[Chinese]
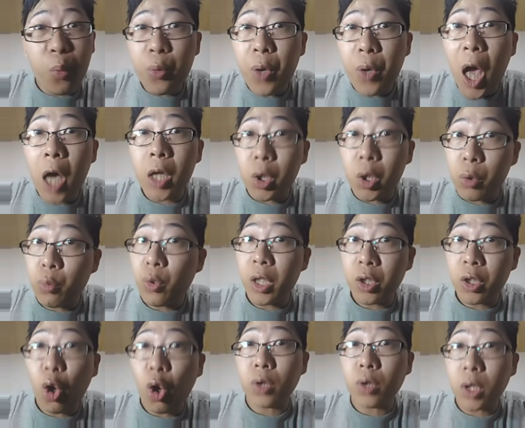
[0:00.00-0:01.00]
不要以为
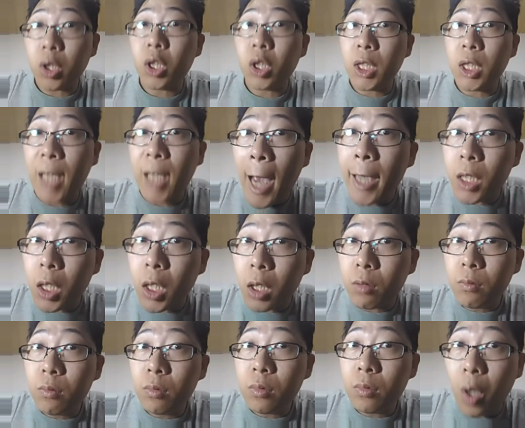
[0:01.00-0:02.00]
中是应该的，
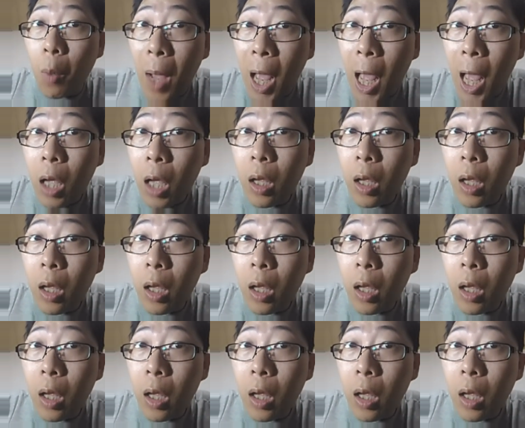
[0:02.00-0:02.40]
懂吗？